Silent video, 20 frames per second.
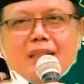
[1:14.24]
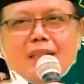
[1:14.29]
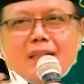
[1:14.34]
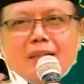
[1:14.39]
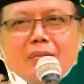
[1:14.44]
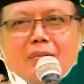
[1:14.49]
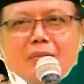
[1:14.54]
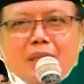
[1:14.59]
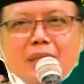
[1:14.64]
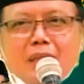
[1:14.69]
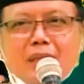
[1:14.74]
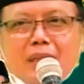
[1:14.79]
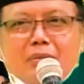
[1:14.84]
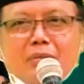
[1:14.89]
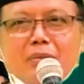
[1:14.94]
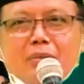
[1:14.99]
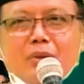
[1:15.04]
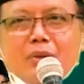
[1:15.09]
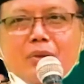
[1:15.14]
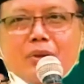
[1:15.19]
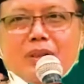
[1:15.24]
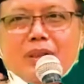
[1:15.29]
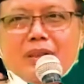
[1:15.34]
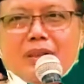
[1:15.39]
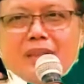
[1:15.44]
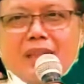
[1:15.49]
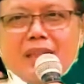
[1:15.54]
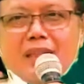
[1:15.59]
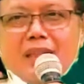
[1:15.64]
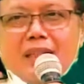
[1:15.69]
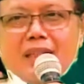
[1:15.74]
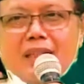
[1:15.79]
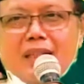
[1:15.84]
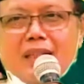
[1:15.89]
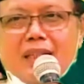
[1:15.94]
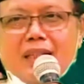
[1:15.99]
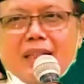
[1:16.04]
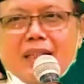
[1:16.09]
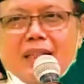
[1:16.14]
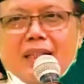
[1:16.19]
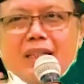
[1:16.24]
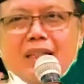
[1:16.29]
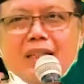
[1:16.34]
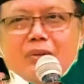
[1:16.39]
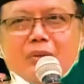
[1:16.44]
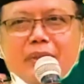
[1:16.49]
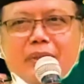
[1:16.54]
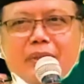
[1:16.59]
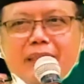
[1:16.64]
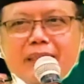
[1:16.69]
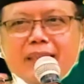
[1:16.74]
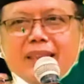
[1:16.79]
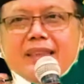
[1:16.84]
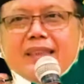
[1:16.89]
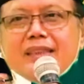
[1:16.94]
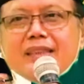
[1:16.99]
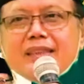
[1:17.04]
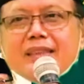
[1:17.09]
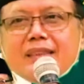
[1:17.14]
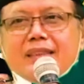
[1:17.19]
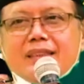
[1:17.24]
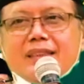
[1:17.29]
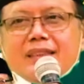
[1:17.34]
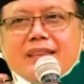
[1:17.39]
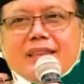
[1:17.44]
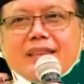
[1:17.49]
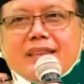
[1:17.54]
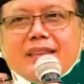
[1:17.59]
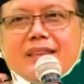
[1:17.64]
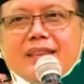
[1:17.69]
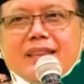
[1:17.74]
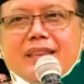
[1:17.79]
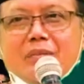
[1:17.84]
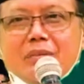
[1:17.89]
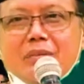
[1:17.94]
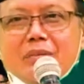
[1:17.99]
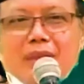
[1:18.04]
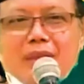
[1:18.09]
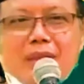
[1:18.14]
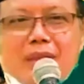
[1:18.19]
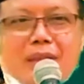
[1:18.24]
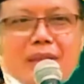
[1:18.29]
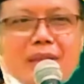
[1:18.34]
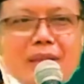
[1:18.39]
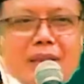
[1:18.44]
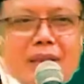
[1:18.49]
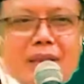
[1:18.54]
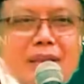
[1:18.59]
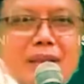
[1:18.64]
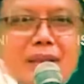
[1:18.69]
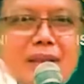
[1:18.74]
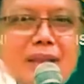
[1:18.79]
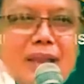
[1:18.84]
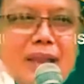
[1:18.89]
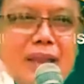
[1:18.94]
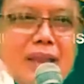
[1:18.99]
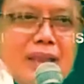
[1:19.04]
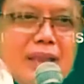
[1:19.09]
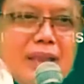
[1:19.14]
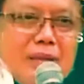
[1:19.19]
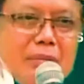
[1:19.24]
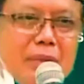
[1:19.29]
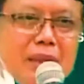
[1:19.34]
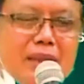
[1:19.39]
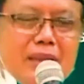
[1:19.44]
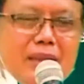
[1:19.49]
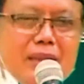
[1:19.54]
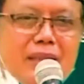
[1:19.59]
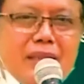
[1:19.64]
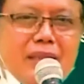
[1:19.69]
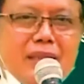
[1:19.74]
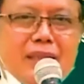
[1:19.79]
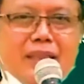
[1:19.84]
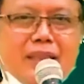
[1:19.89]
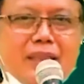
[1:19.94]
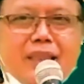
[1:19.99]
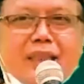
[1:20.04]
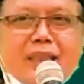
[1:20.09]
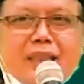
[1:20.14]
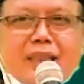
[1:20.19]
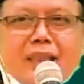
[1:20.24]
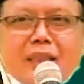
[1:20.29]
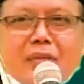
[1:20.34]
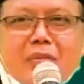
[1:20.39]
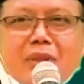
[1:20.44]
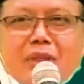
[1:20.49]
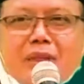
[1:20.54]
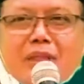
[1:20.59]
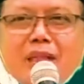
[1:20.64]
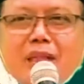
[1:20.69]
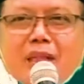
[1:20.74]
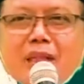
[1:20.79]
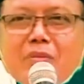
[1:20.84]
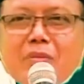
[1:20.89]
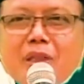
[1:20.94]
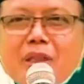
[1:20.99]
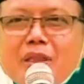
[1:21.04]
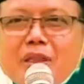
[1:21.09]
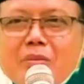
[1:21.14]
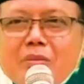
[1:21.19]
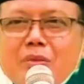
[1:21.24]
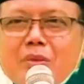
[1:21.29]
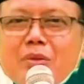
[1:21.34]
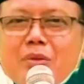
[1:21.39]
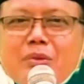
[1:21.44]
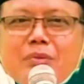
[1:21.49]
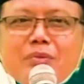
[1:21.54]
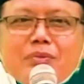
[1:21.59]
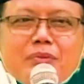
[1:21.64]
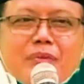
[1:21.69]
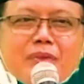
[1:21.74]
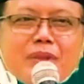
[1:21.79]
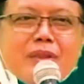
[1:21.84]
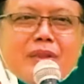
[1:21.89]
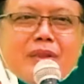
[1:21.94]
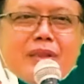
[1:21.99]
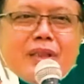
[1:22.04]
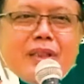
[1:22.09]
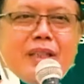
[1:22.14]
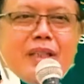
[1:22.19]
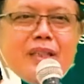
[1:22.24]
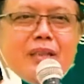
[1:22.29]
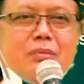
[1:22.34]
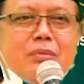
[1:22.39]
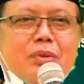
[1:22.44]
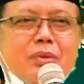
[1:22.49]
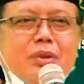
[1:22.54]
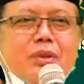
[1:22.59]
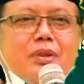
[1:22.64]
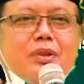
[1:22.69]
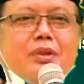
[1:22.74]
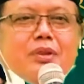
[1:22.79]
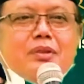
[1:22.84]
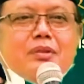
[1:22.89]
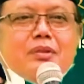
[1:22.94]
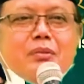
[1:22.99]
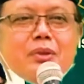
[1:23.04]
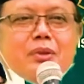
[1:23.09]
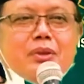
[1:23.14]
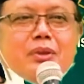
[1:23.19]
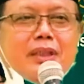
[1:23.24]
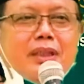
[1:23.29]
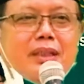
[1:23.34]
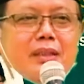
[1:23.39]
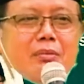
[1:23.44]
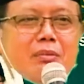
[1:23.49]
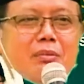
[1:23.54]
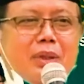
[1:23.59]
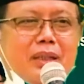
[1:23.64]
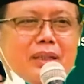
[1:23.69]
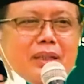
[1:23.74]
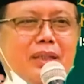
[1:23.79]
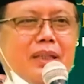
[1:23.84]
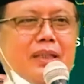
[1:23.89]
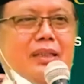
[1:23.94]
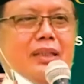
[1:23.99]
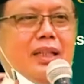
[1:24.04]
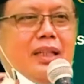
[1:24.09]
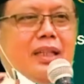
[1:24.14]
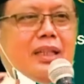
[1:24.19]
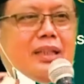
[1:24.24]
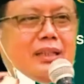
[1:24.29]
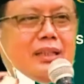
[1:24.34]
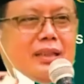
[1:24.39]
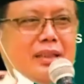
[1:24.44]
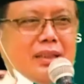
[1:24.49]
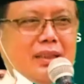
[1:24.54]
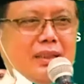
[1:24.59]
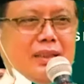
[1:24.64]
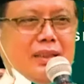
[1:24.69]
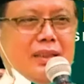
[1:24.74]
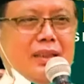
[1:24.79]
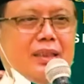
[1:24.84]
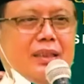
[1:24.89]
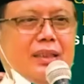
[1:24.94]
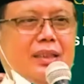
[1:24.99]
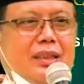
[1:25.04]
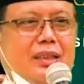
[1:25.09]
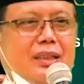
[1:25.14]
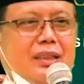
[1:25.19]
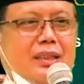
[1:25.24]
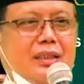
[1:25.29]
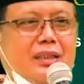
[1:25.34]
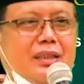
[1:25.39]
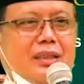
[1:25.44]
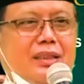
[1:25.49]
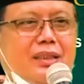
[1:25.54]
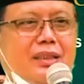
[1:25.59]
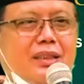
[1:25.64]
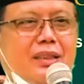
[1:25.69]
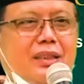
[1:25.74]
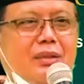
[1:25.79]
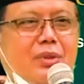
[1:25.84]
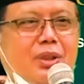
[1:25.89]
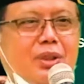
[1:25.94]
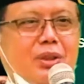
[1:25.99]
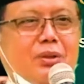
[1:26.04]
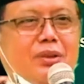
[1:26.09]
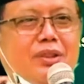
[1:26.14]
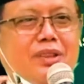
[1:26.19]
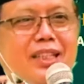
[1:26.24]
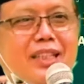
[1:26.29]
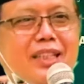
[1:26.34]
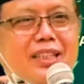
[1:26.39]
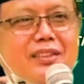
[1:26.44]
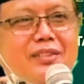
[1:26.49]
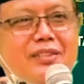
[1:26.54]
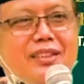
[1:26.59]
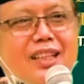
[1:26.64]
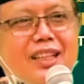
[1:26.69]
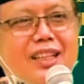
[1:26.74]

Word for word: bertemu secara luring tetapi dengan media ini kita bisa bertemu sekalipun mungkin banyak yang di di mute ya itu ya.